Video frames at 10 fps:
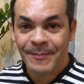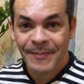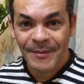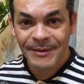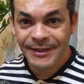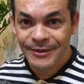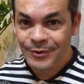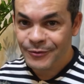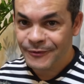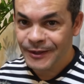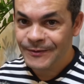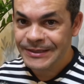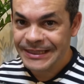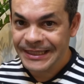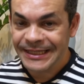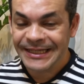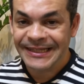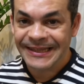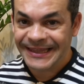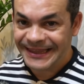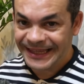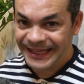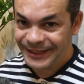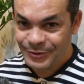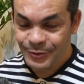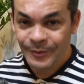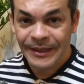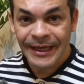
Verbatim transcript: permitirem seus filhos terem tédio?